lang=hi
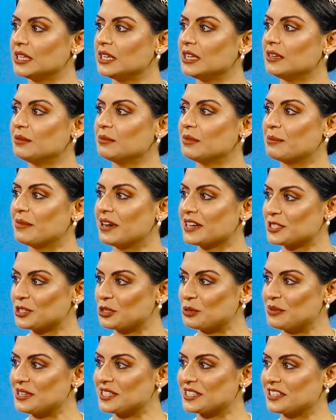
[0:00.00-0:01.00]
थी मैं पाकिस्तान
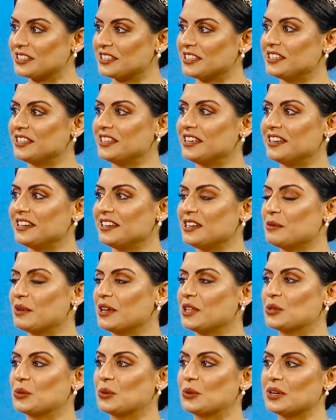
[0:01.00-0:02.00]
को मिस करती थी
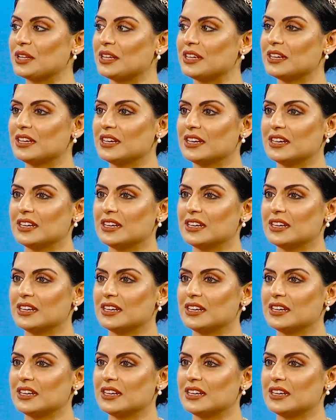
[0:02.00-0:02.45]
एनीवे anyway, थोड़ी